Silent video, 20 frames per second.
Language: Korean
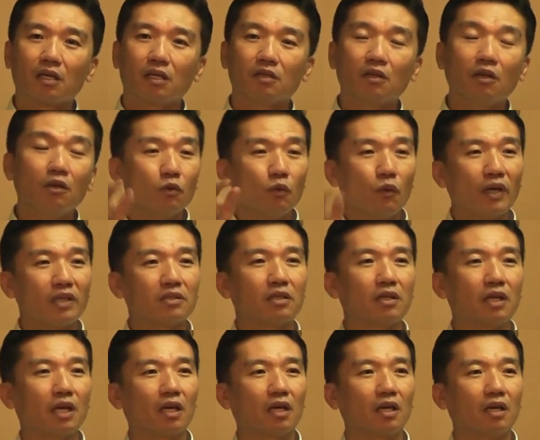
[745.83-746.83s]
너는 왜
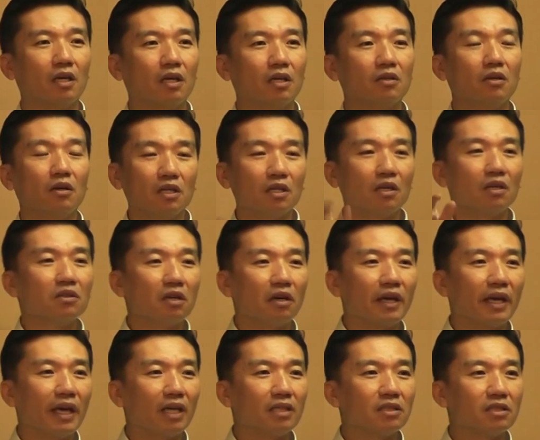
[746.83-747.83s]
저래? 너 이거 더
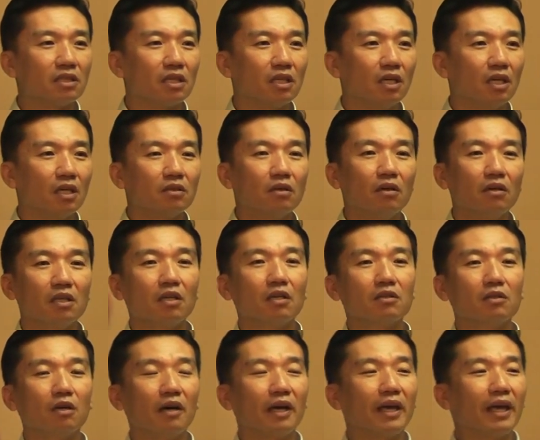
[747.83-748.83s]
해야지. 너 이거
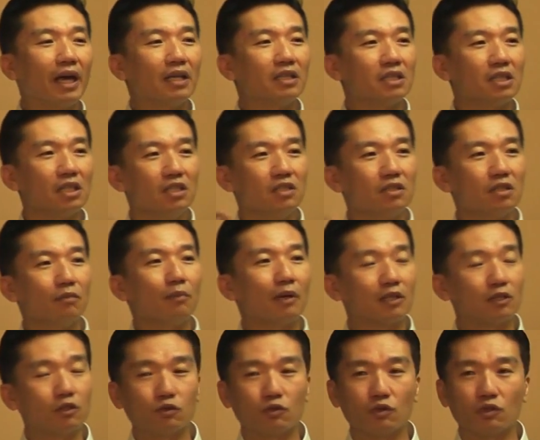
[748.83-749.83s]
더 해야지
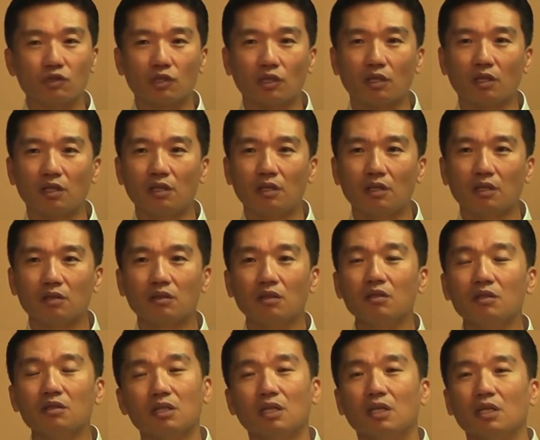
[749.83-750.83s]
인정받을 수 있어.
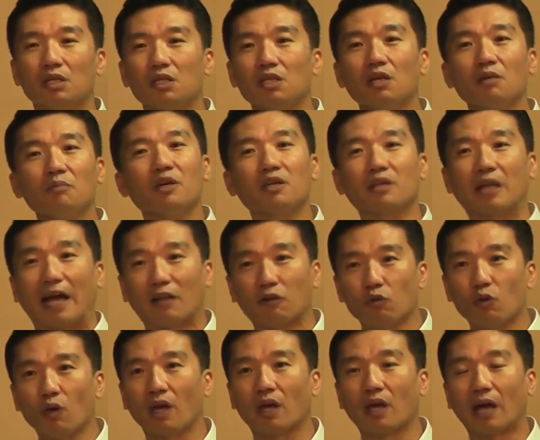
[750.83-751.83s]
너는 이러면
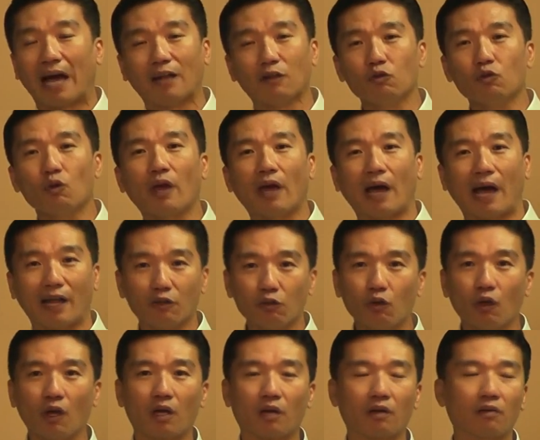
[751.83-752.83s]
안 돼. 안 돼. 안
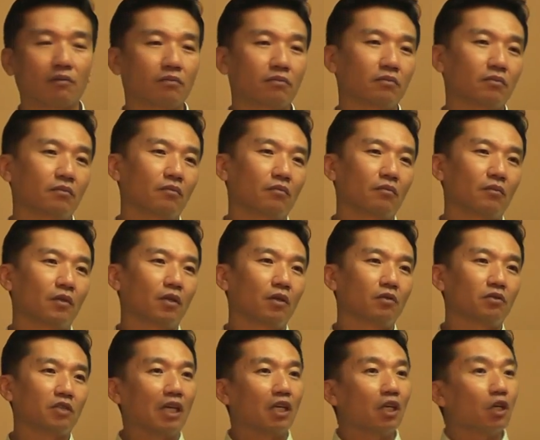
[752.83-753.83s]
돼.
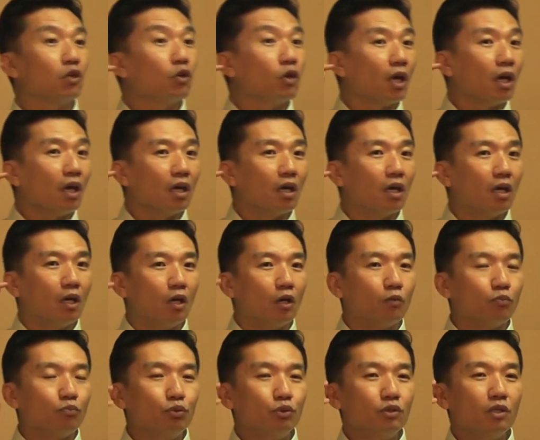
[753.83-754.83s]
자기 귀에
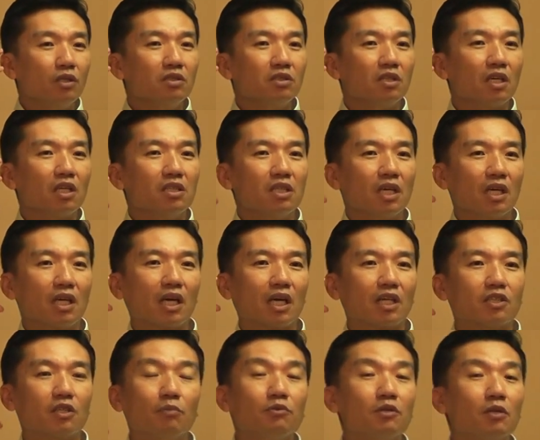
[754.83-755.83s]
부정적인
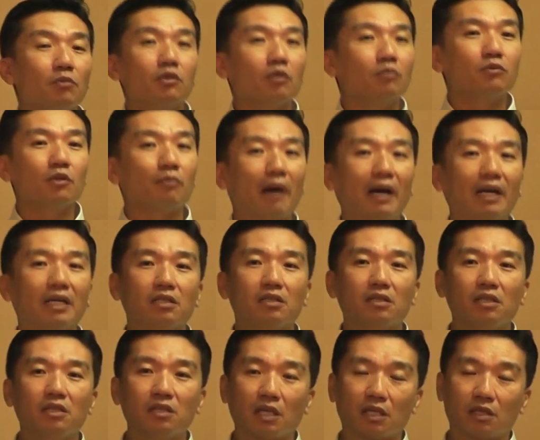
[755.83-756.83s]
얘기가 점점 점점 많이
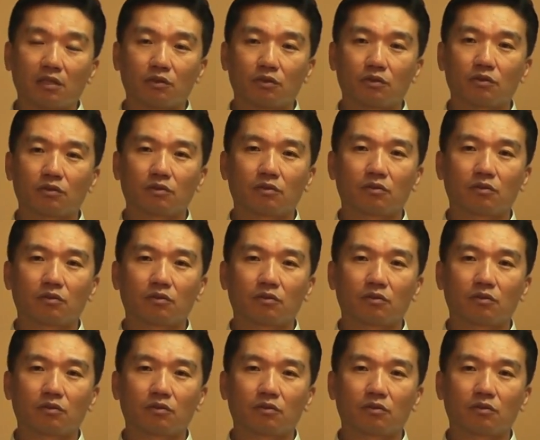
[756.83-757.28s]
들린다는 거죠.